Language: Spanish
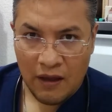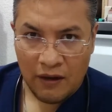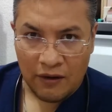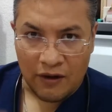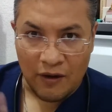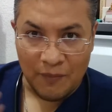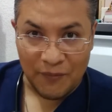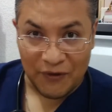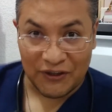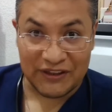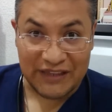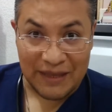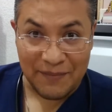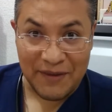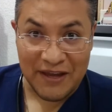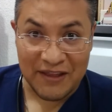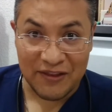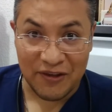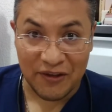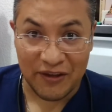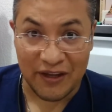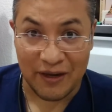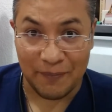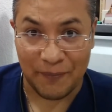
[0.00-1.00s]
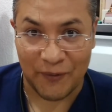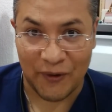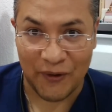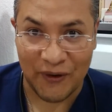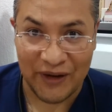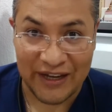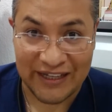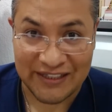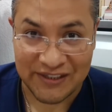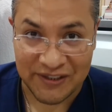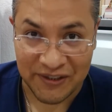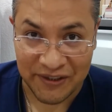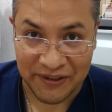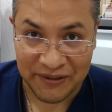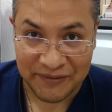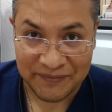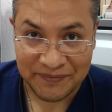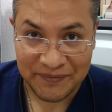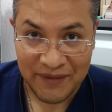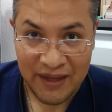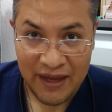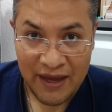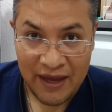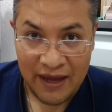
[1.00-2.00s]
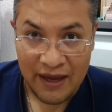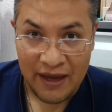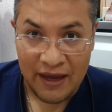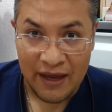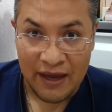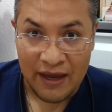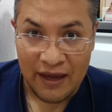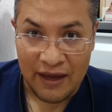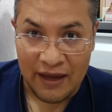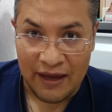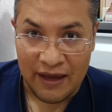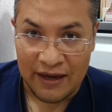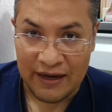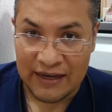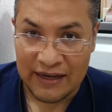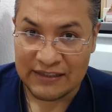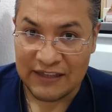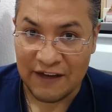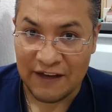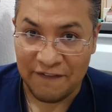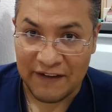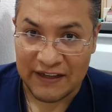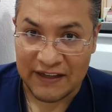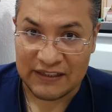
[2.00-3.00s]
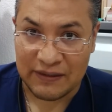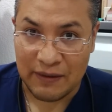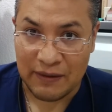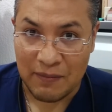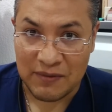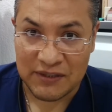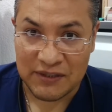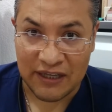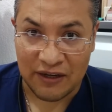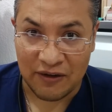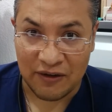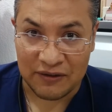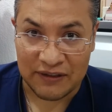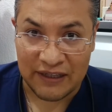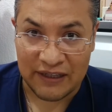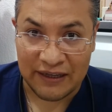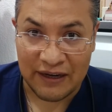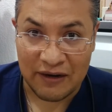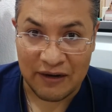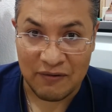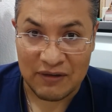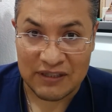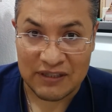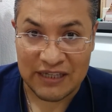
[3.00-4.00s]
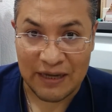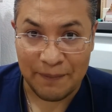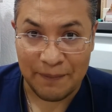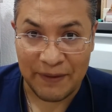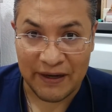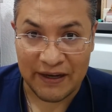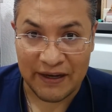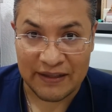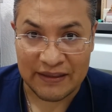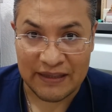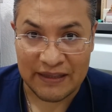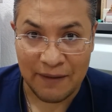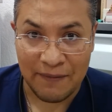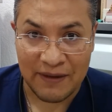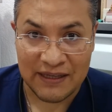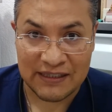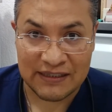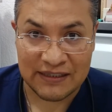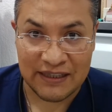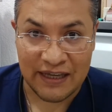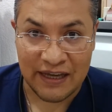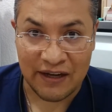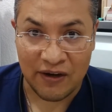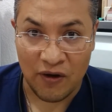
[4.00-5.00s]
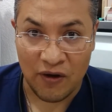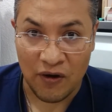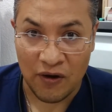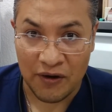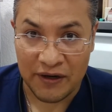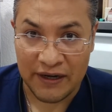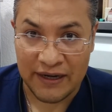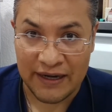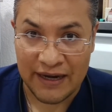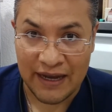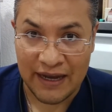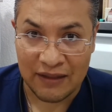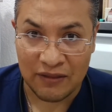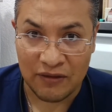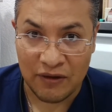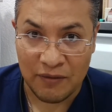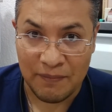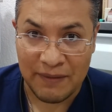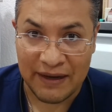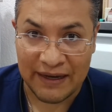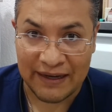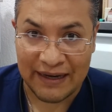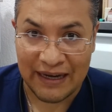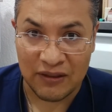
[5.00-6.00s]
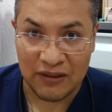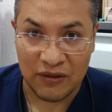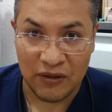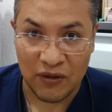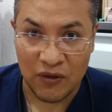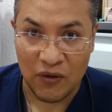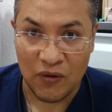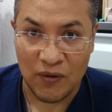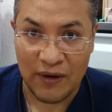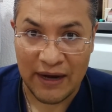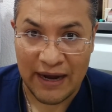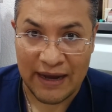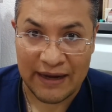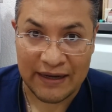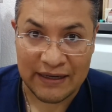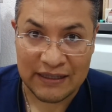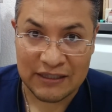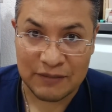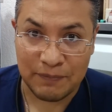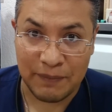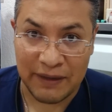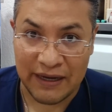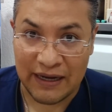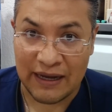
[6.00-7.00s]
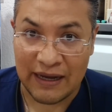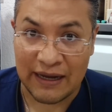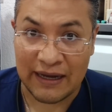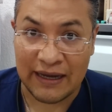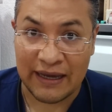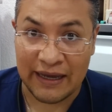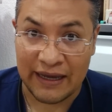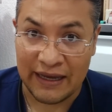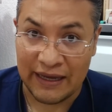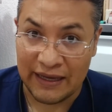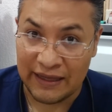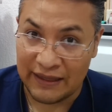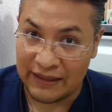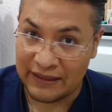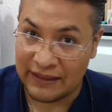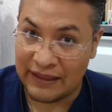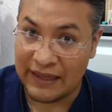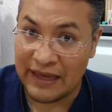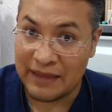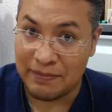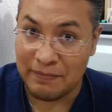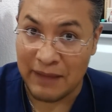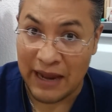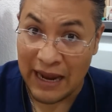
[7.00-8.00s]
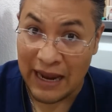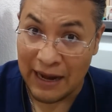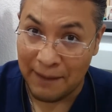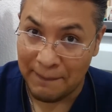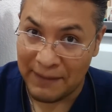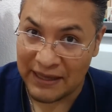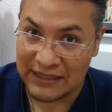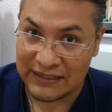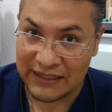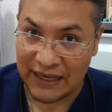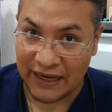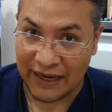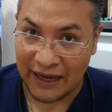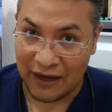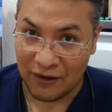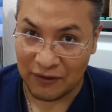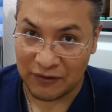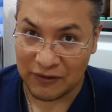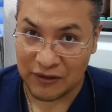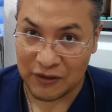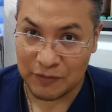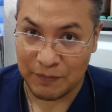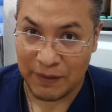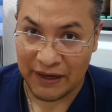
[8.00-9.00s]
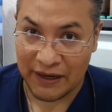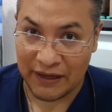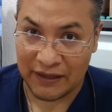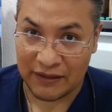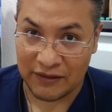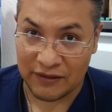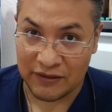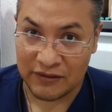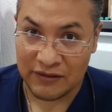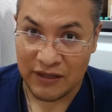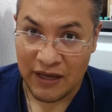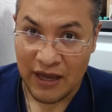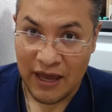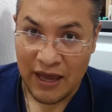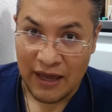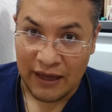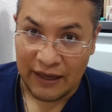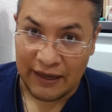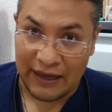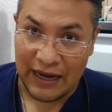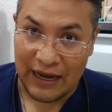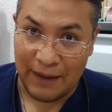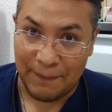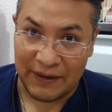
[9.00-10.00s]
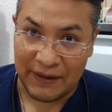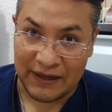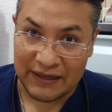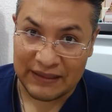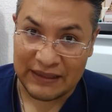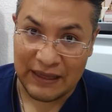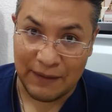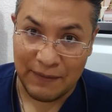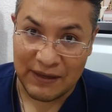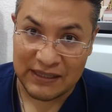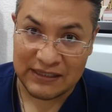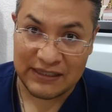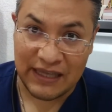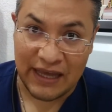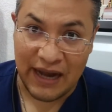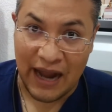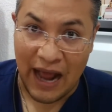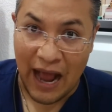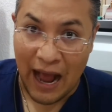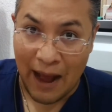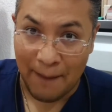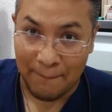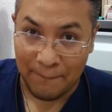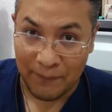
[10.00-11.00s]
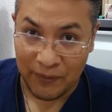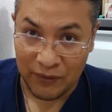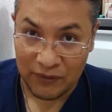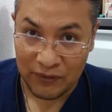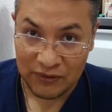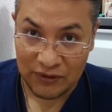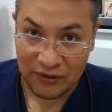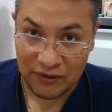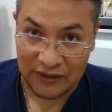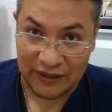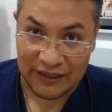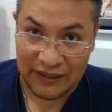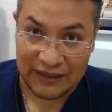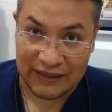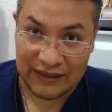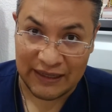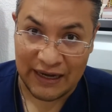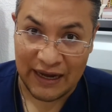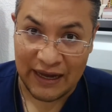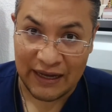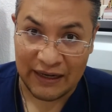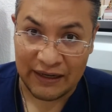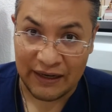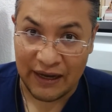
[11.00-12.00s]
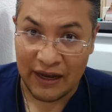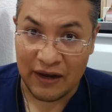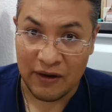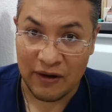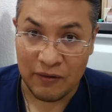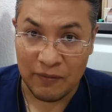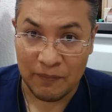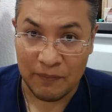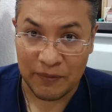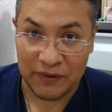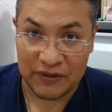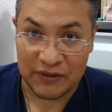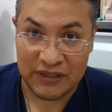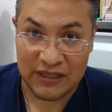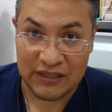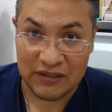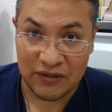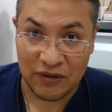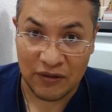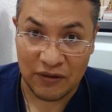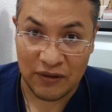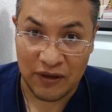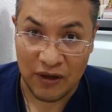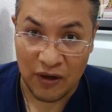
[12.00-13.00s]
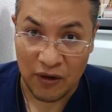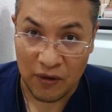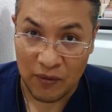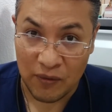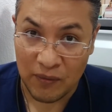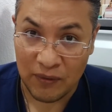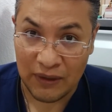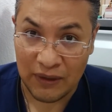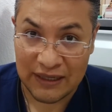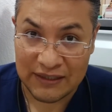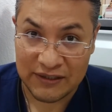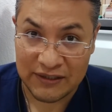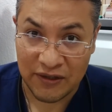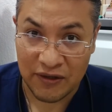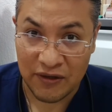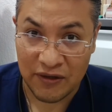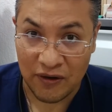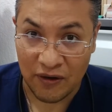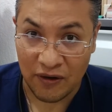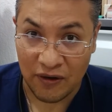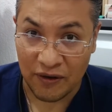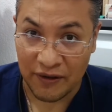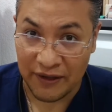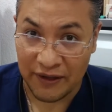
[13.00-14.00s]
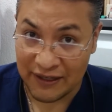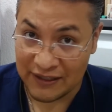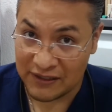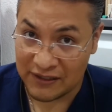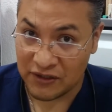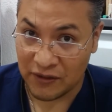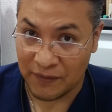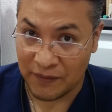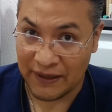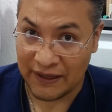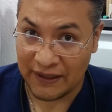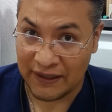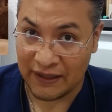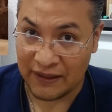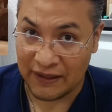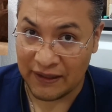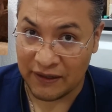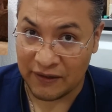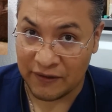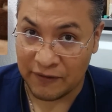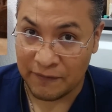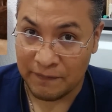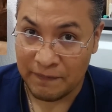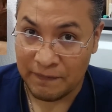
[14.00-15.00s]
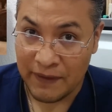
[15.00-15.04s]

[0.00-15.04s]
Comportamiento del proestro. En esta fase vamos a encontrar que nuestra perrita va a estar orinando, marcando lugares para que den el mensaje a otros perritos que la perrita va a estar a punto de entrar en un proceso de ovulación o de estro verdadero.